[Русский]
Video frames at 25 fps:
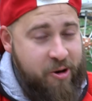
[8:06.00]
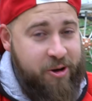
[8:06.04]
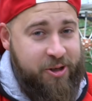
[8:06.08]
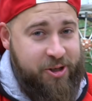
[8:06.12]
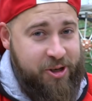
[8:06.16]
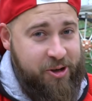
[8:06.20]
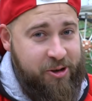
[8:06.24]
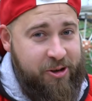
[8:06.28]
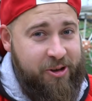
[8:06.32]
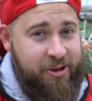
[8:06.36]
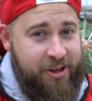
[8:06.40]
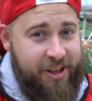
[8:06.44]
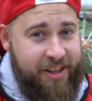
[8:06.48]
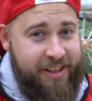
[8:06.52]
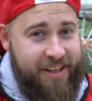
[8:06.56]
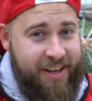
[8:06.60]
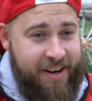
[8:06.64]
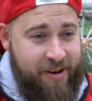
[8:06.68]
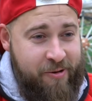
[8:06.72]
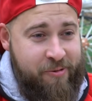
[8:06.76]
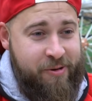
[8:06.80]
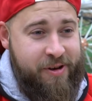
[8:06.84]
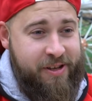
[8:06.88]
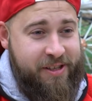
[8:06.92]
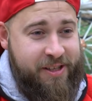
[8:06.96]
Очень холодно
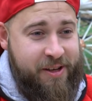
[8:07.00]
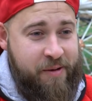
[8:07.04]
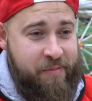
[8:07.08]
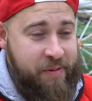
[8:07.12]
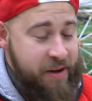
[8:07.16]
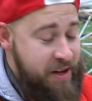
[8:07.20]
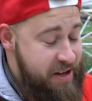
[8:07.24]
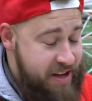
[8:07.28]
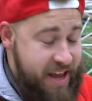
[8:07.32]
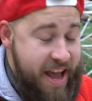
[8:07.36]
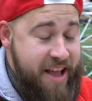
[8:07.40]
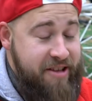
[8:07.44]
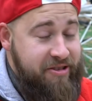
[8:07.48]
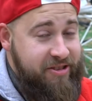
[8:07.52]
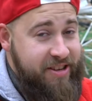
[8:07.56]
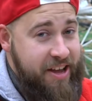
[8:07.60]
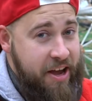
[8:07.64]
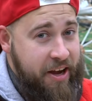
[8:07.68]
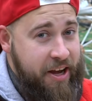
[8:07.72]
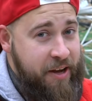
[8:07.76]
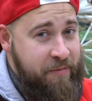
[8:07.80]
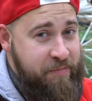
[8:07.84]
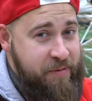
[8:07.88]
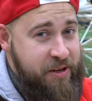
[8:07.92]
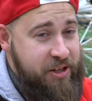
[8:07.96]
на улице, я не
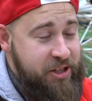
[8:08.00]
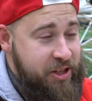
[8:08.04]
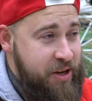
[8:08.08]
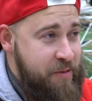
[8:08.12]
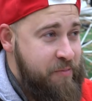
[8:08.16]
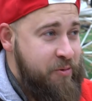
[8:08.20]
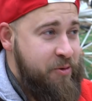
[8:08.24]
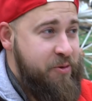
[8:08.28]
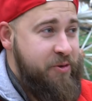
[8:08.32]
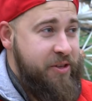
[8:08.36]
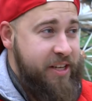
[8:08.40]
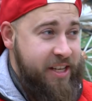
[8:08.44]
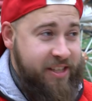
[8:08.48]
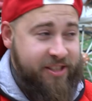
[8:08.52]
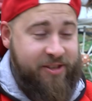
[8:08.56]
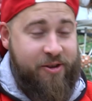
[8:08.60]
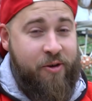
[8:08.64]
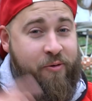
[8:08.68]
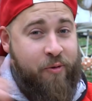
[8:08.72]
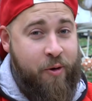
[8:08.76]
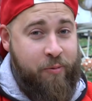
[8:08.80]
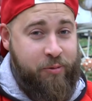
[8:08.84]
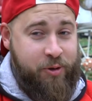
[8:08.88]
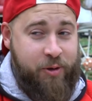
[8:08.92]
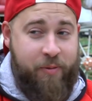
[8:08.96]
знаю, как птички будут есть, но,
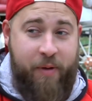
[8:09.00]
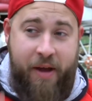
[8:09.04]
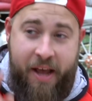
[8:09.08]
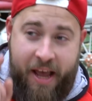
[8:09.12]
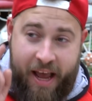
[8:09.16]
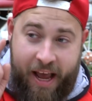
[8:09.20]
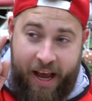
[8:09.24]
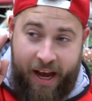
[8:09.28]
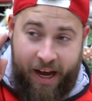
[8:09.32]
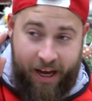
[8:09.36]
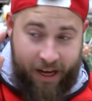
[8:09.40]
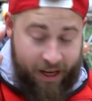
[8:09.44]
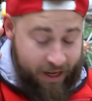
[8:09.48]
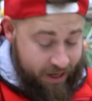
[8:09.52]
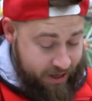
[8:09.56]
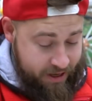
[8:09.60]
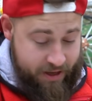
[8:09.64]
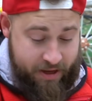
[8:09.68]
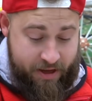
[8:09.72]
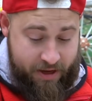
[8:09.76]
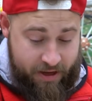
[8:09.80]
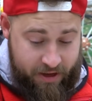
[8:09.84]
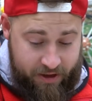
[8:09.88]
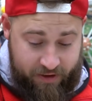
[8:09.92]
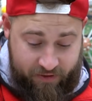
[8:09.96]
в общем, э, а,
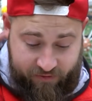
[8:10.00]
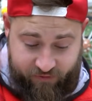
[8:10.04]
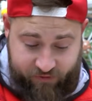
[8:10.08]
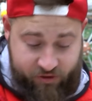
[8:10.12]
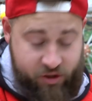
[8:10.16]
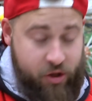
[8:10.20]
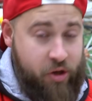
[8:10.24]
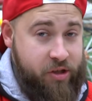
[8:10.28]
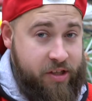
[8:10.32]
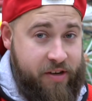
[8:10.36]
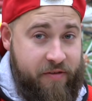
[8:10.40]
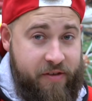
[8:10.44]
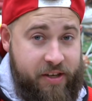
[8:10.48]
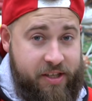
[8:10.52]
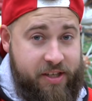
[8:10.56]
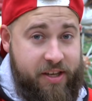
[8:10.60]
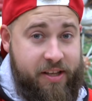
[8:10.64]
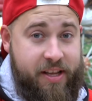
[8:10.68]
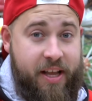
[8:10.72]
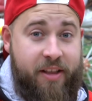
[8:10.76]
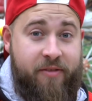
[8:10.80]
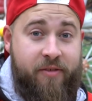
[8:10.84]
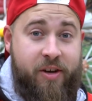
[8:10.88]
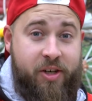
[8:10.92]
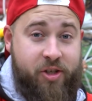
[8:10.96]
все
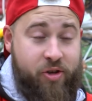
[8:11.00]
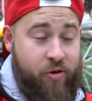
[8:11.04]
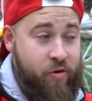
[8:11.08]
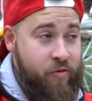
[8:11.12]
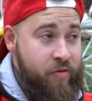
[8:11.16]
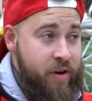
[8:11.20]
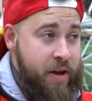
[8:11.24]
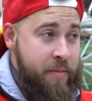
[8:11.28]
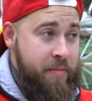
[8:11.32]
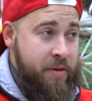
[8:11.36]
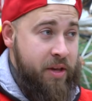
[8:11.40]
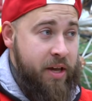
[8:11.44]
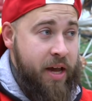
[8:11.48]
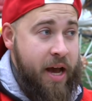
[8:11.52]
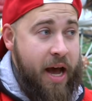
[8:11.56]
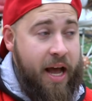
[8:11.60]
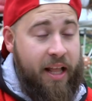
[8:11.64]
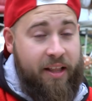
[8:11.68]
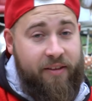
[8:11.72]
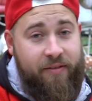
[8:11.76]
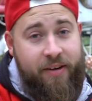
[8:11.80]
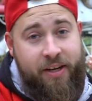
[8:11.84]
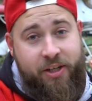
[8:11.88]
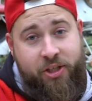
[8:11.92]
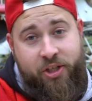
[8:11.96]
зависит от вашего времени,
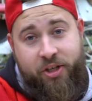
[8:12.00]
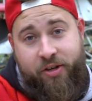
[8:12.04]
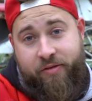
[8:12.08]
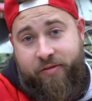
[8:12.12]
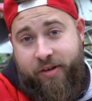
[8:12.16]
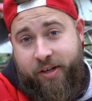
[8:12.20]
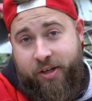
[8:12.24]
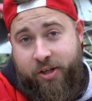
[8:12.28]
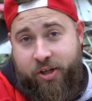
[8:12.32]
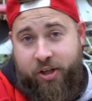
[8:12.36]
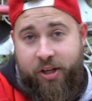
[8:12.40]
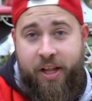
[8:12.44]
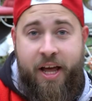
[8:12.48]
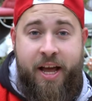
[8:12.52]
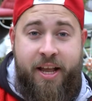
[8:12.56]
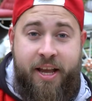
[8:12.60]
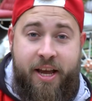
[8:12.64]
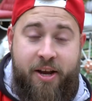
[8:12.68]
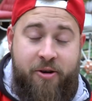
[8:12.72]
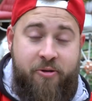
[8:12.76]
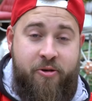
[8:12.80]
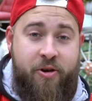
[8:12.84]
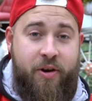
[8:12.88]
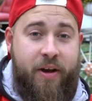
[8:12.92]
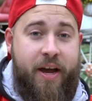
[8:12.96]
от вашего
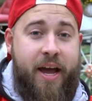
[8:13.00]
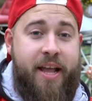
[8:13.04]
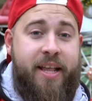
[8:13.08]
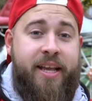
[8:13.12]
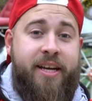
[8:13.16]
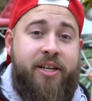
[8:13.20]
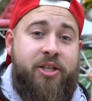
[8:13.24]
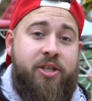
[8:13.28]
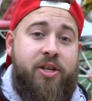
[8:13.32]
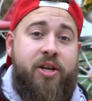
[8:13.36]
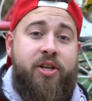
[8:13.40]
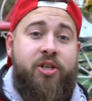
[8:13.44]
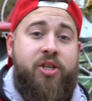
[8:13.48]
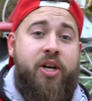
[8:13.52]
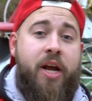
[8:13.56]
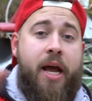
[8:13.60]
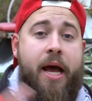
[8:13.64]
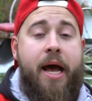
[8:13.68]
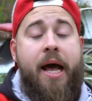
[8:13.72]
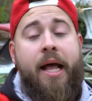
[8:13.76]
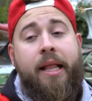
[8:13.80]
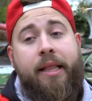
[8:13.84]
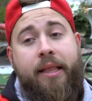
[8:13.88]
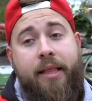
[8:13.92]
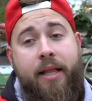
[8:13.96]
желания, ну и, конечно же,
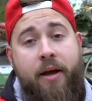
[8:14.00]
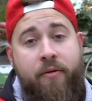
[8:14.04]
от